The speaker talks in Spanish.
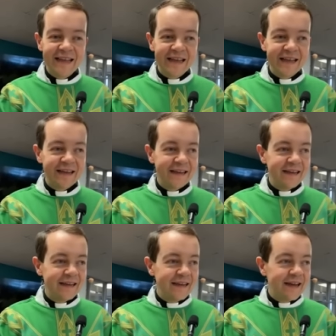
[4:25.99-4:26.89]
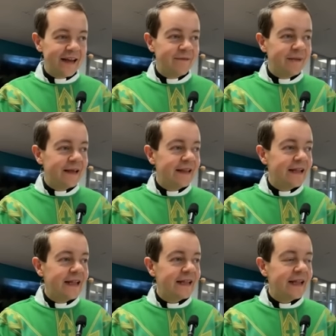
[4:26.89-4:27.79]
¿ah? En vez de
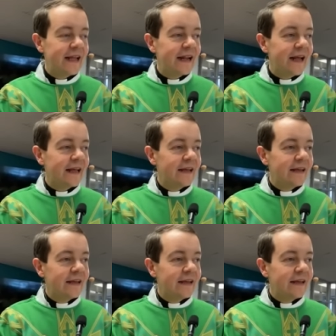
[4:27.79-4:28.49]
decirle